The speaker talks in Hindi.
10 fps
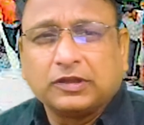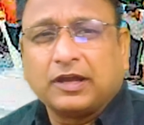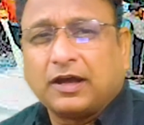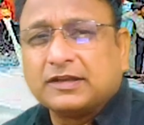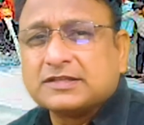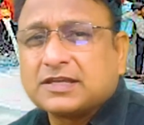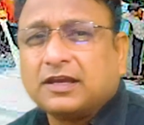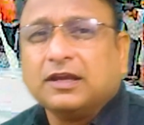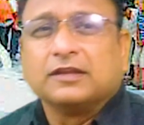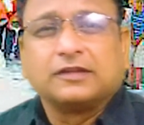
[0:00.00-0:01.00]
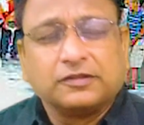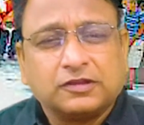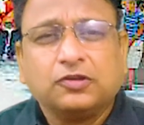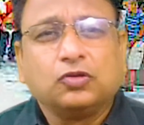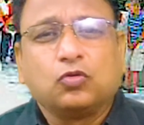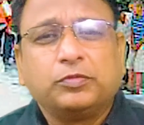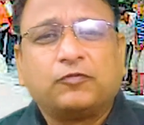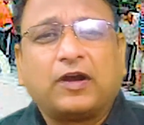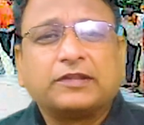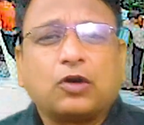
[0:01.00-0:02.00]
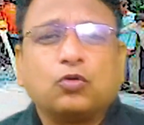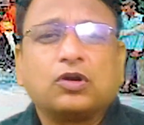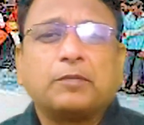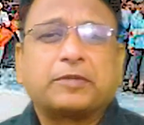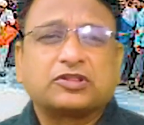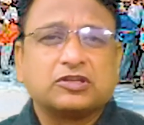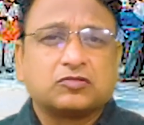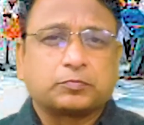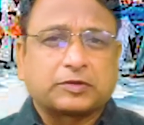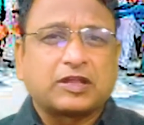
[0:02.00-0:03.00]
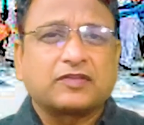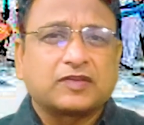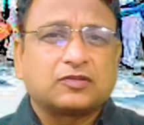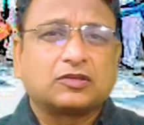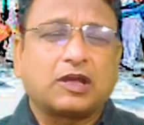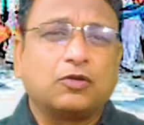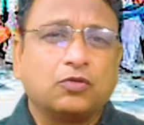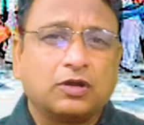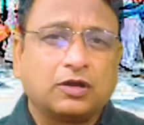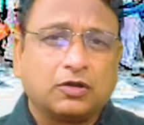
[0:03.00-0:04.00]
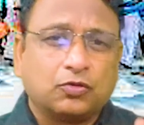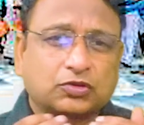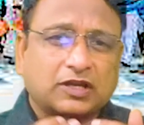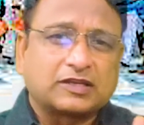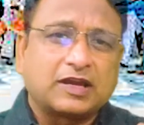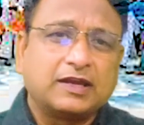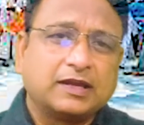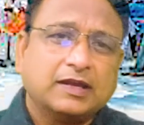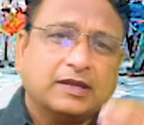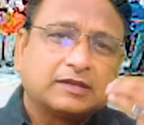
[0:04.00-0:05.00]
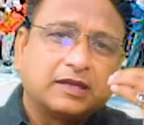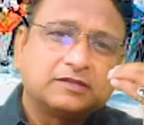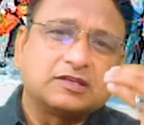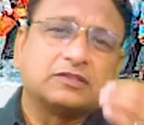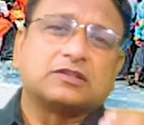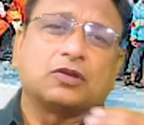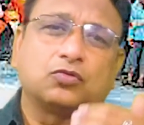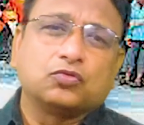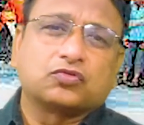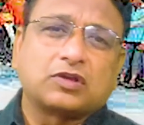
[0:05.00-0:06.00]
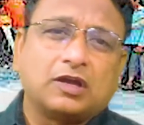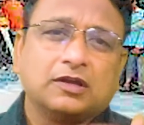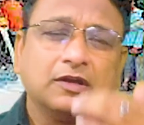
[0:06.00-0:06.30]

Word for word: के आने से नंदनी को भी फायदा होगा प्रतिस्पर्धा से क्या हो, आ, होता क्या है कि जनता को उसका